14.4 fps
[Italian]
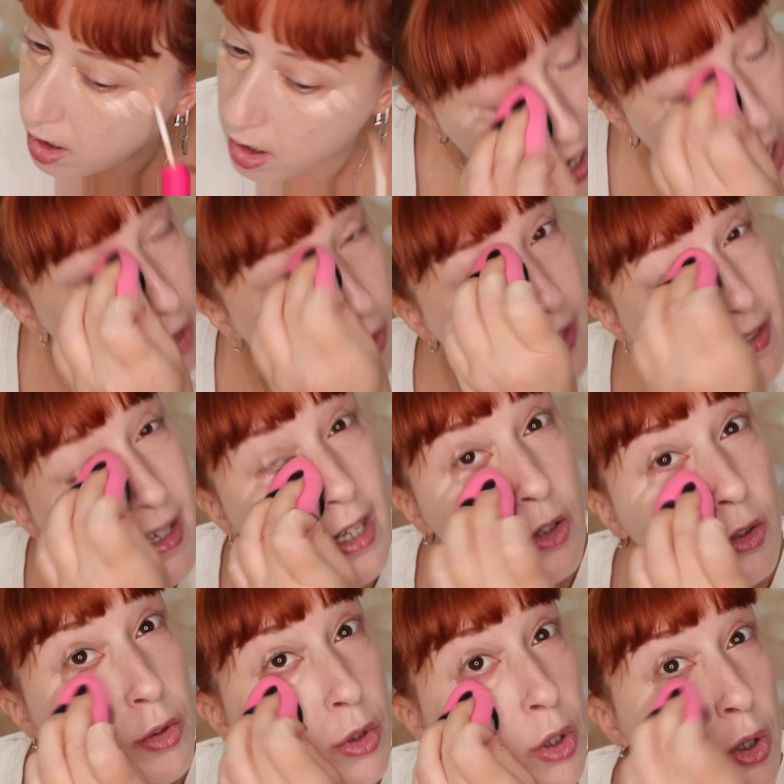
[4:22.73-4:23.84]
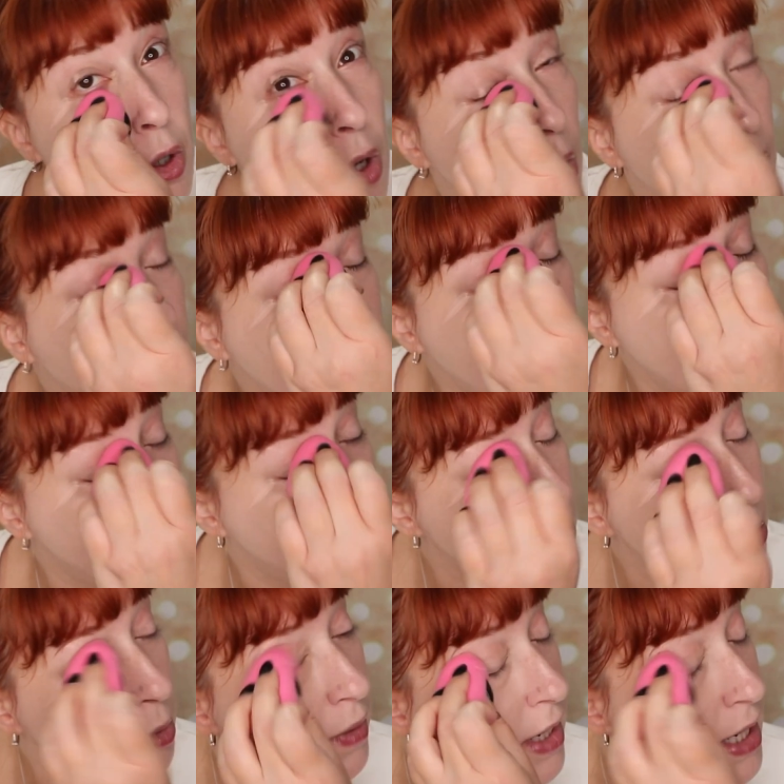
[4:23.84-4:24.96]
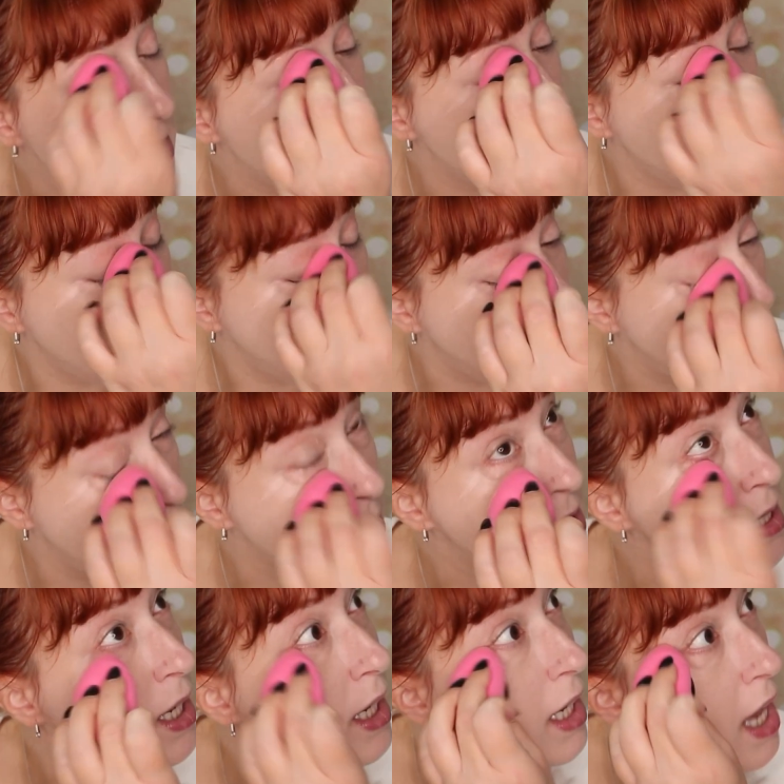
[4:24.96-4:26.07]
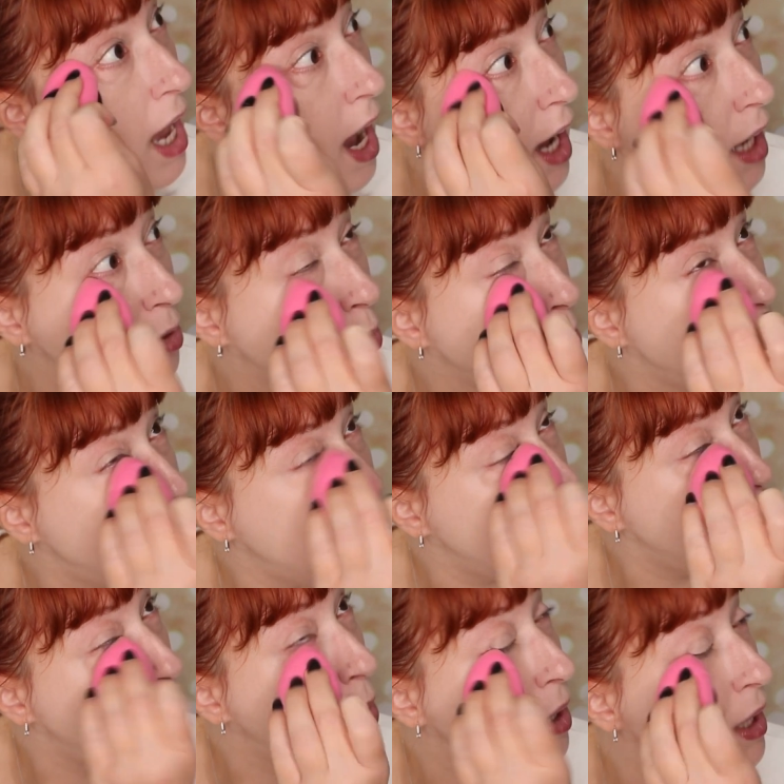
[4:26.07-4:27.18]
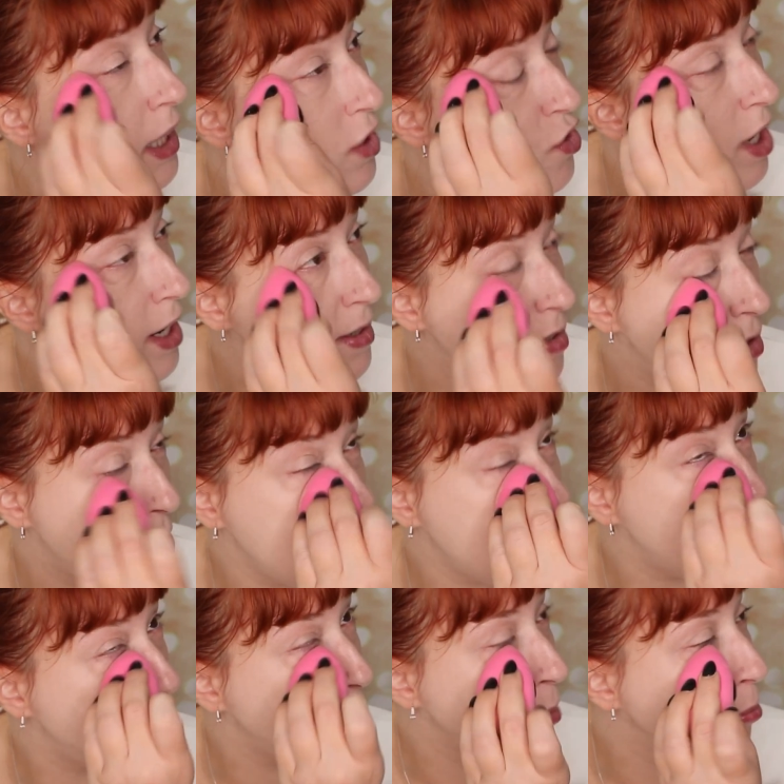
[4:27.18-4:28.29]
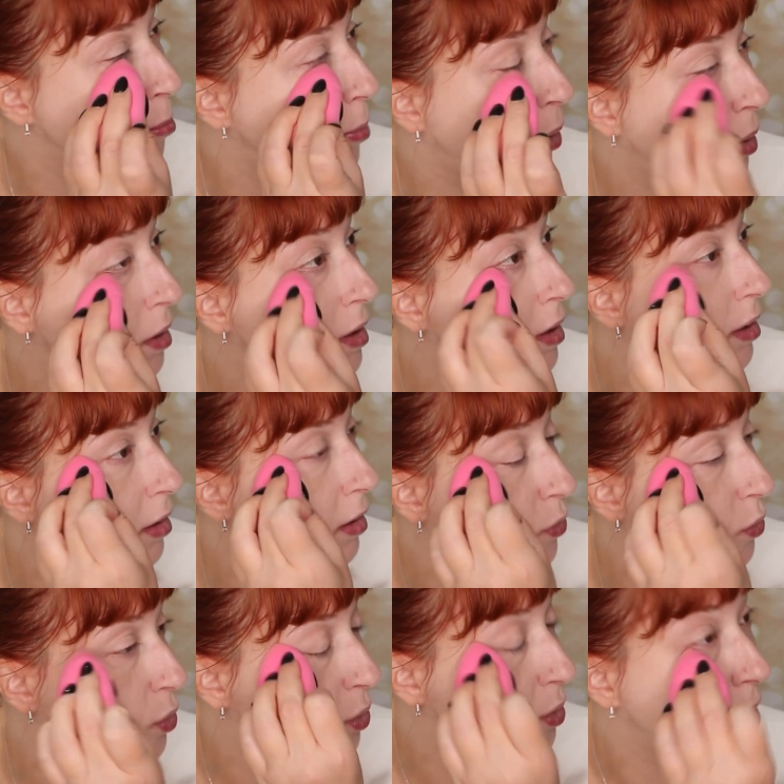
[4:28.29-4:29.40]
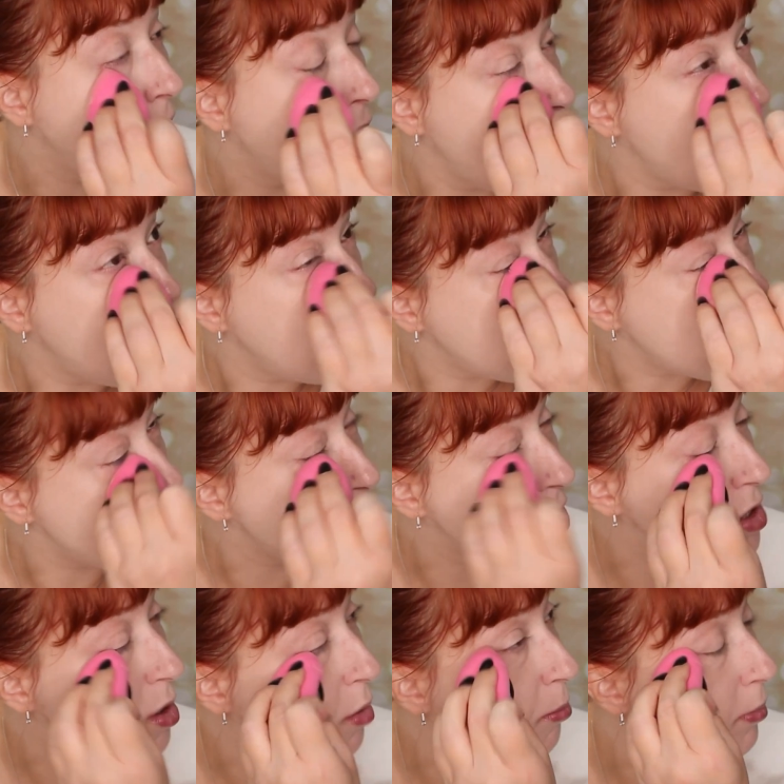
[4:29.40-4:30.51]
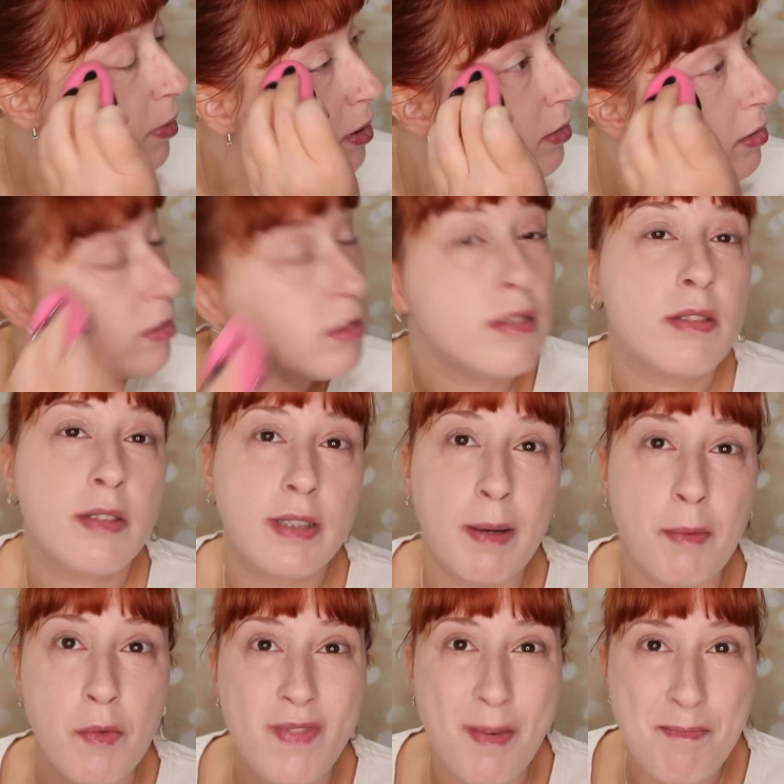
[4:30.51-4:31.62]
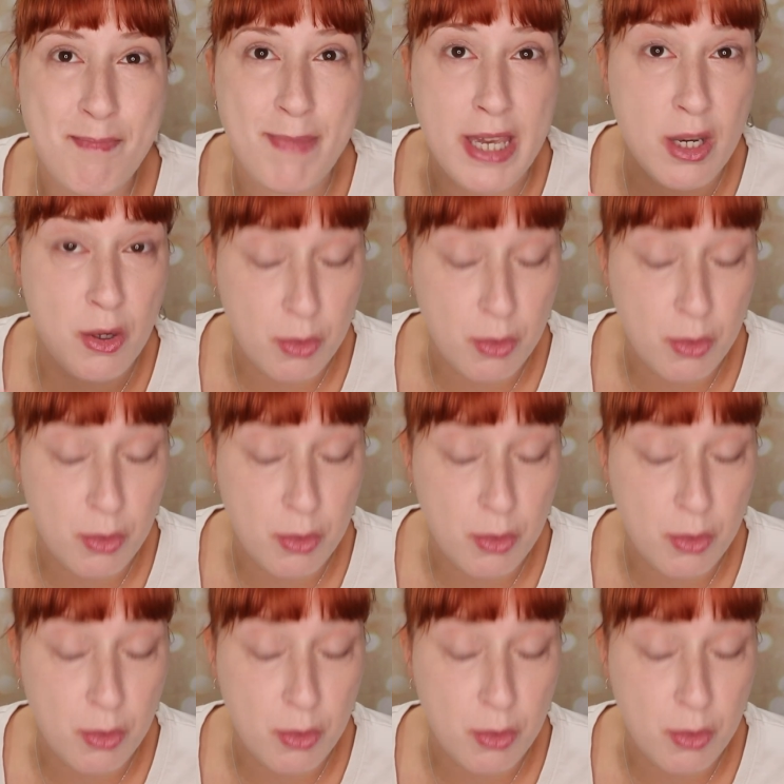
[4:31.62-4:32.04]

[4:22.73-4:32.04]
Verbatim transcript: allora, se il contorno occhi comunque vi resta un po' segnato, un po' grigiastro, poco importa, tanto, cioè, insomma, siamo un vampiro,